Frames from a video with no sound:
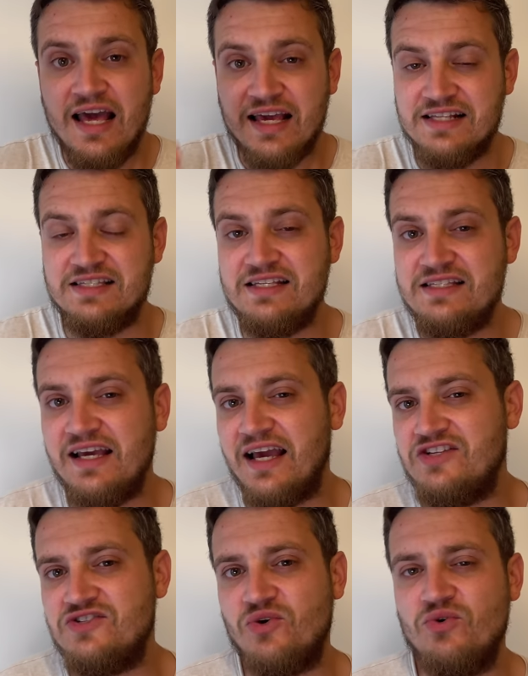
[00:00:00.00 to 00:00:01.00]
Jetzt ist die
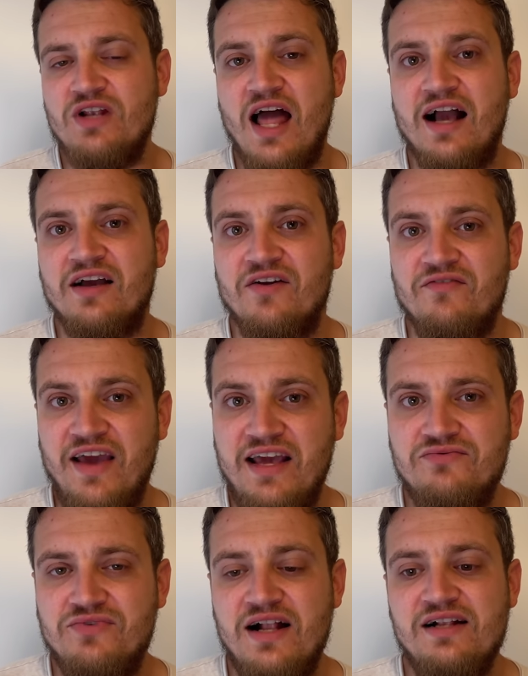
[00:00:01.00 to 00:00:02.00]
Rechtsgrundlage
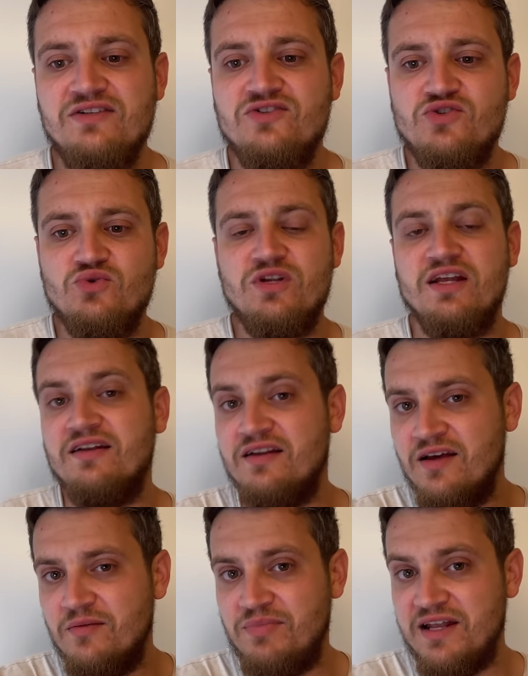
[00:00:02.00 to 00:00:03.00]
weggefallen zu den
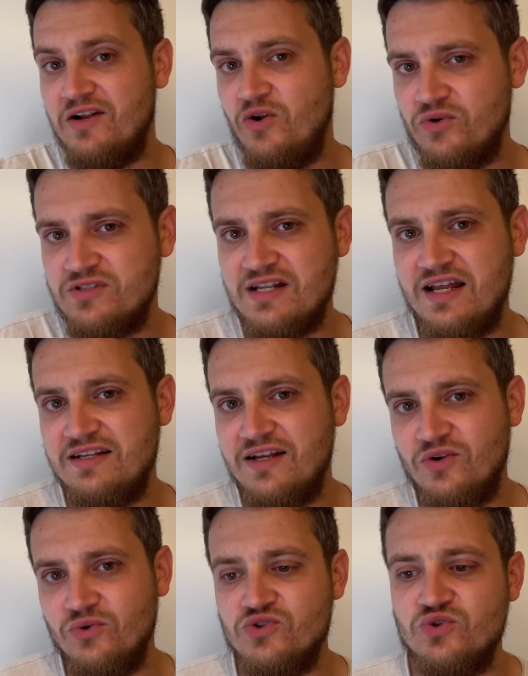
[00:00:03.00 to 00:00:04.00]

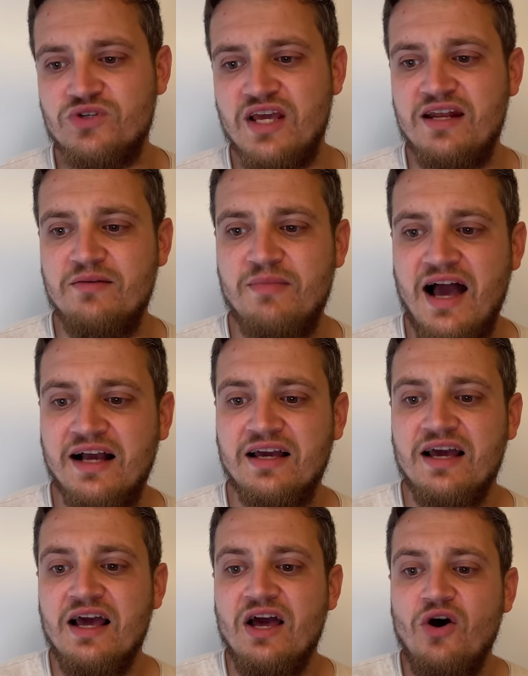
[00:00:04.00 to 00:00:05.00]
Benelux-Ländern und zu Dänemark
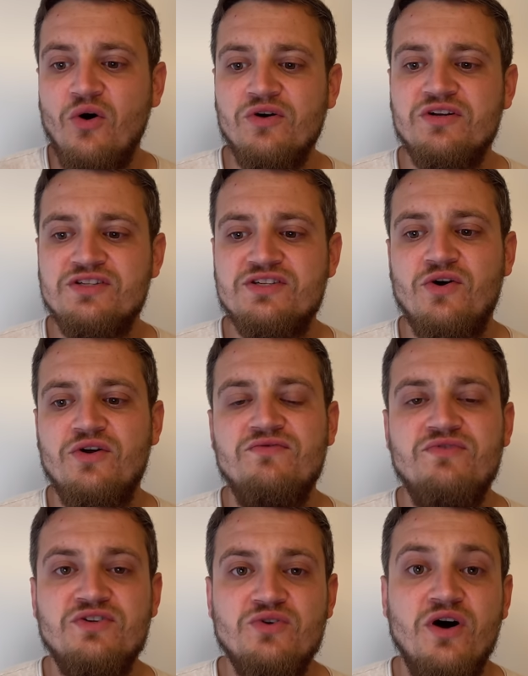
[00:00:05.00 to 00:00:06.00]
und jetzt
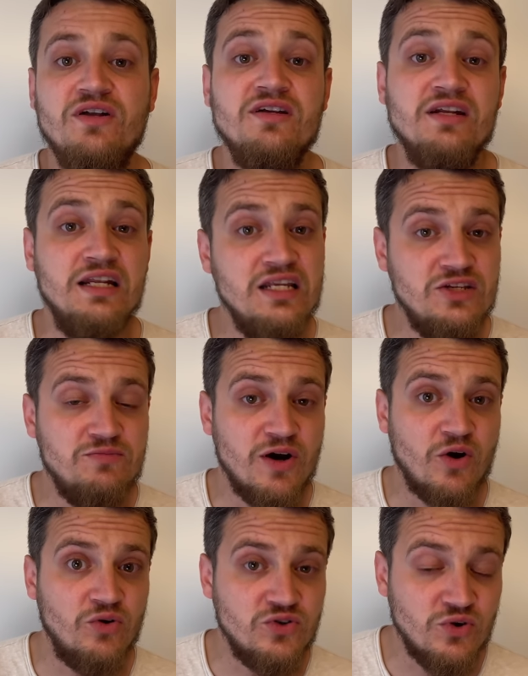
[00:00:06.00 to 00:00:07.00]
können wir dort nicht mehr
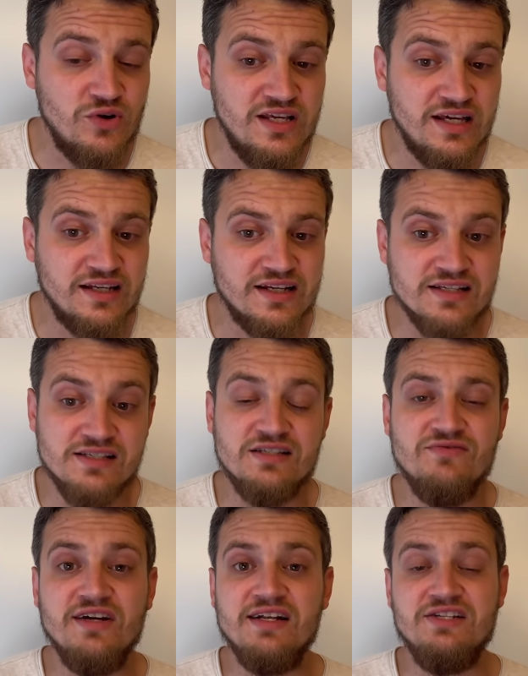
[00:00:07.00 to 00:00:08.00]
kontrollieren. Es
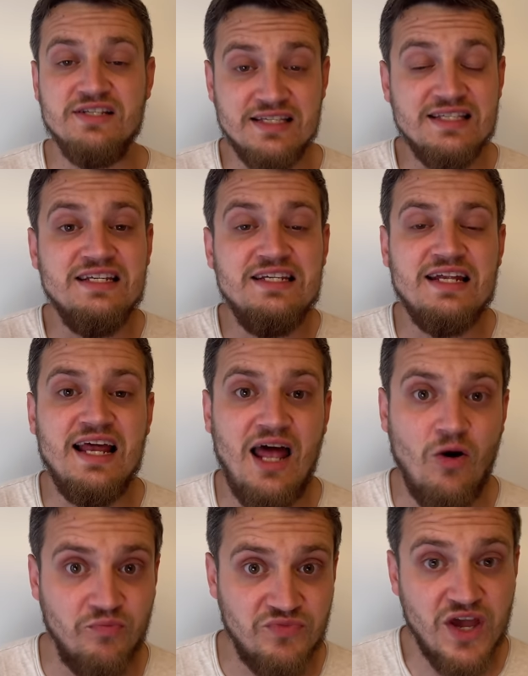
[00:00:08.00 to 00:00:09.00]
ist wirklich, es ist nicht
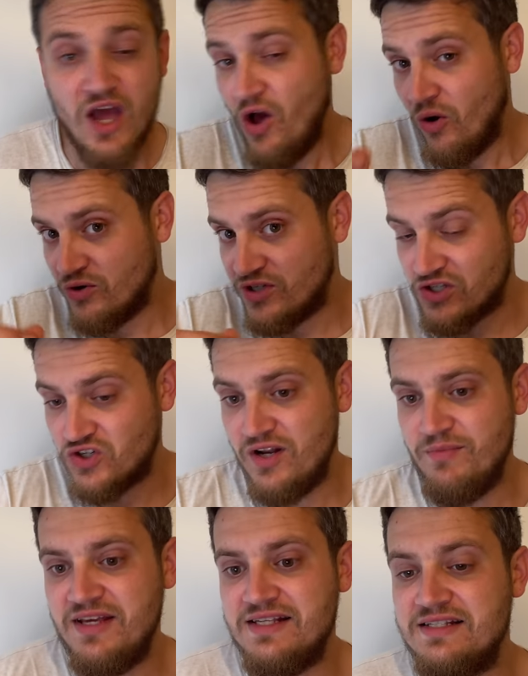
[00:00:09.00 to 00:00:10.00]
erlaubt. Und das
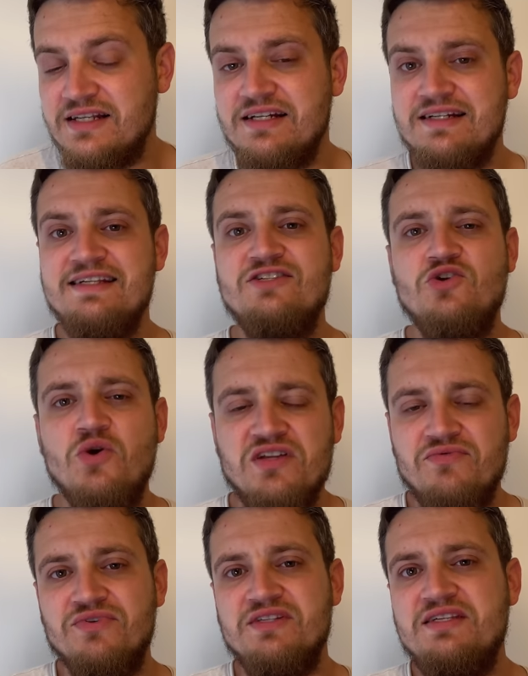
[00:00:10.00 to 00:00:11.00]
Schlimme ist, diese
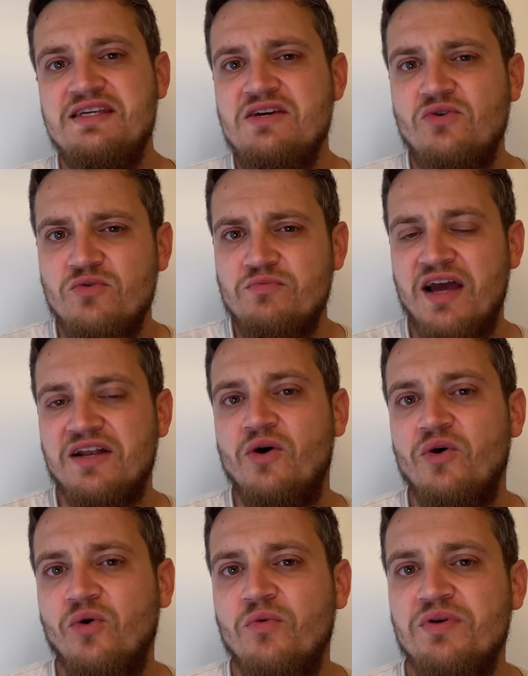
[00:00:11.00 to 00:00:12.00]
Notifizierung bei der
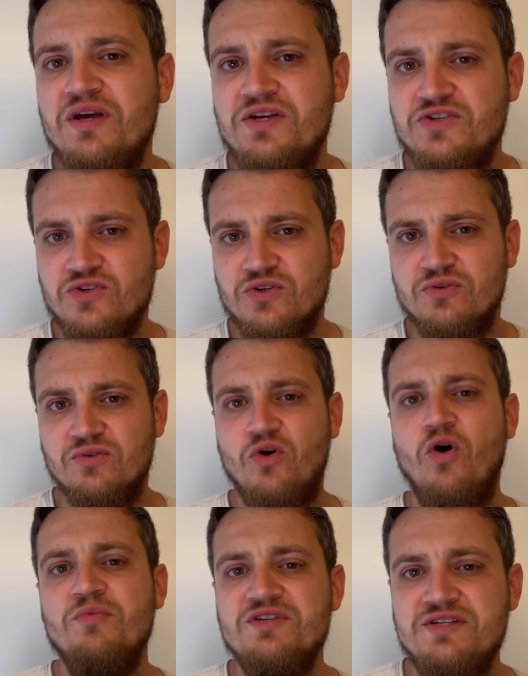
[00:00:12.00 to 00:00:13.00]
Europäischen
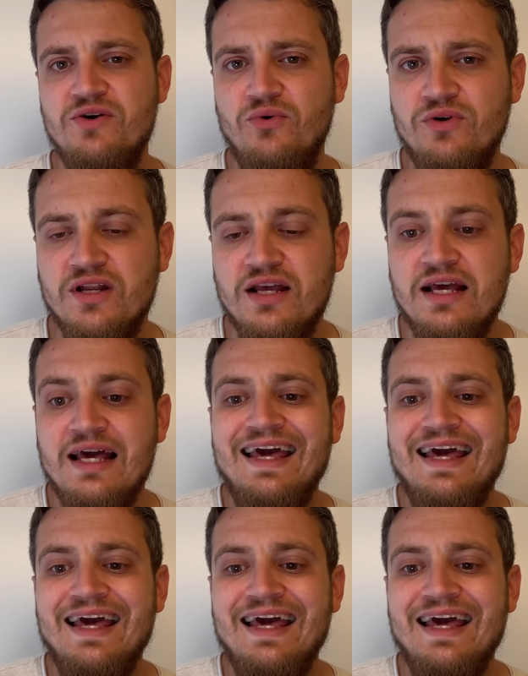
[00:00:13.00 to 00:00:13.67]
Kommission,